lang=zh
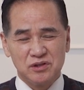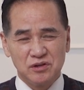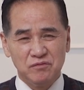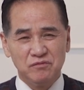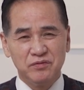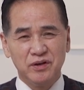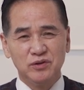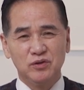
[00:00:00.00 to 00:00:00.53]

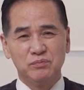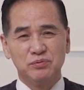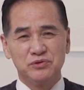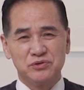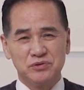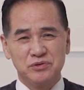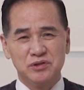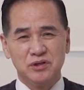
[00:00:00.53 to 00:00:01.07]
刑犯都不
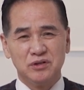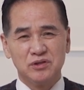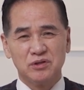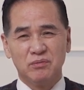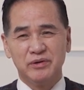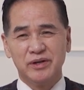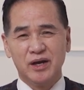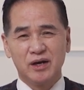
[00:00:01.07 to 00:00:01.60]
执行，什
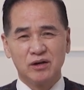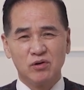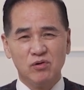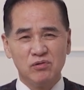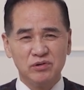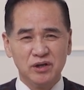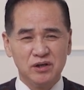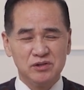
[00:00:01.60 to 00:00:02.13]
么两
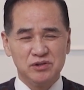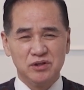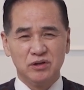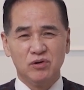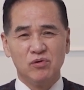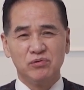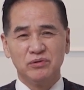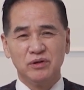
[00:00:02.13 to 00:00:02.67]
公爷几
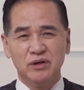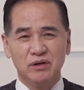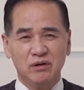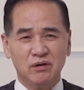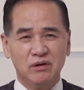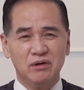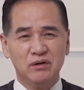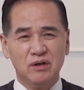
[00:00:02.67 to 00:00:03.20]
公爷
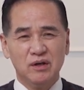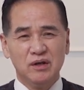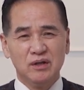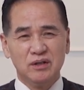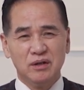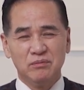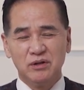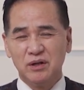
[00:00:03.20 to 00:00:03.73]
哈，
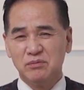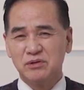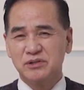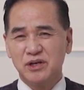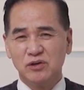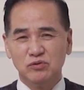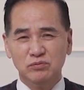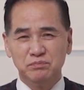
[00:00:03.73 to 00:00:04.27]
那么那么
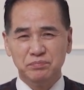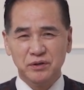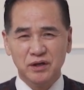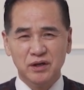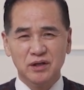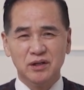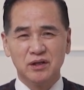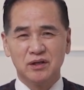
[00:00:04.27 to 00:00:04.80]
在乎
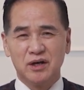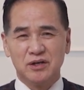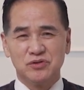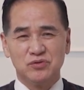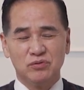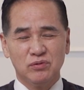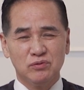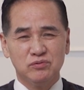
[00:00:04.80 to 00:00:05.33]
别人的感
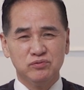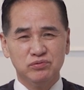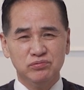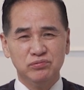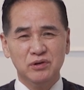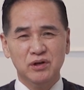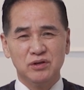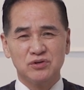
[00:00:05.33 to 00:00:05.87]
受，而
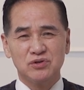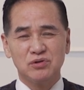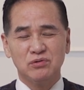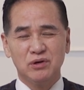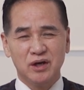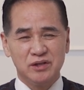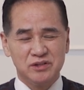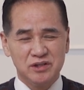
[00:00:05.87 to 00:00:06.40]
忽略受
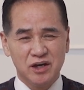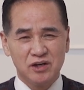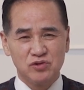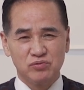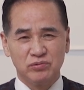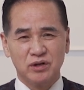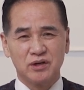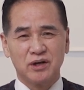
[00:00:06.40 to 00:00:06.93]
害家
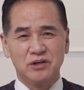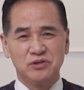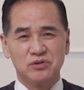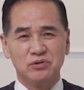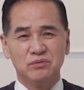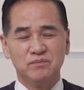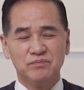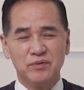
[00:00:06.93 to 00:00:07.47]
属的感
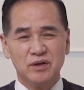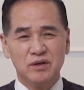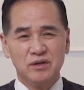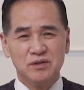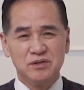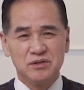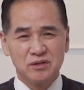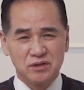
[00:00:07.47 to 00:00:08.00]
受，
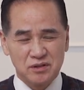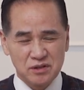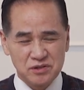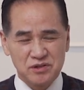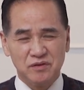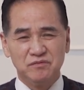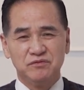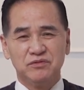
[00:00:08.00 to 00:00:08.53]
这个
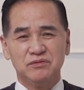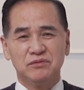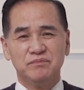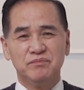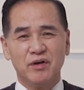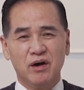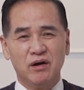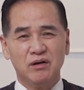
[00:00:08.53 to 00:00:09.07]
政府
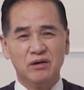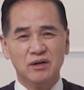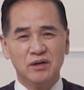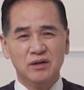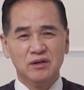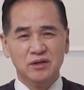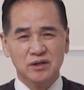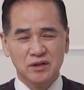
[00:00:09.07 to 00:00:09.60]
哈
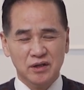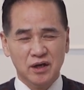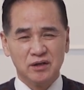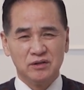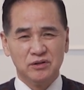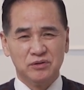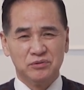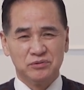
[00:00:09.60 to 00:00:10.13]
一样
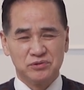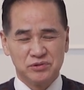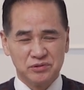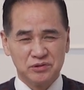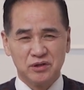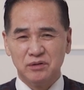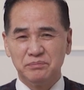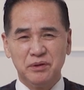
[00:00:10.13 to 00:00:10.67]
有
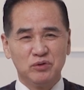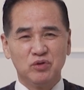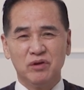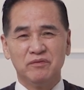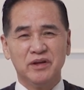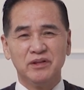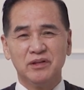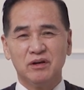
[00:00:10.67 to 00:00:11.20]
资格被推
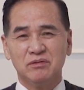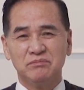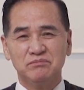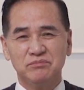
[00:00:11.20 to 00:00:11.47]
翻掉。